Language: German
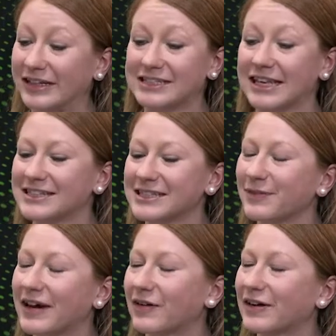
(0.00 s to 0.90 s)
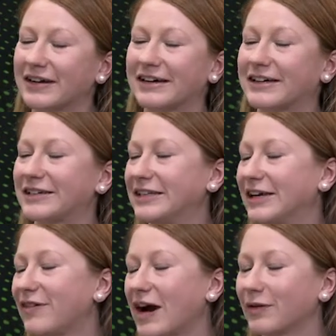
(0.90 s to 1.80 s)
das erste Mal auch äh,
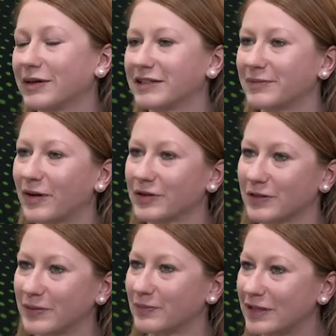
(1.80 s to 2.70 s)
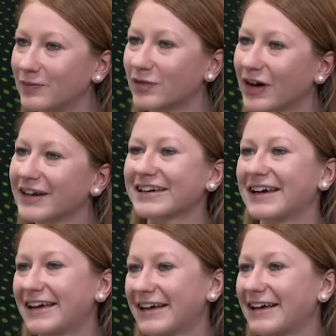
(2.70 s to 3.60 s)
Erfahrungen gemacht haben im Teamwork.
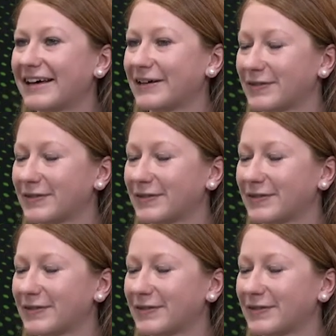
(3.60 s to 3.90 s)
Äh,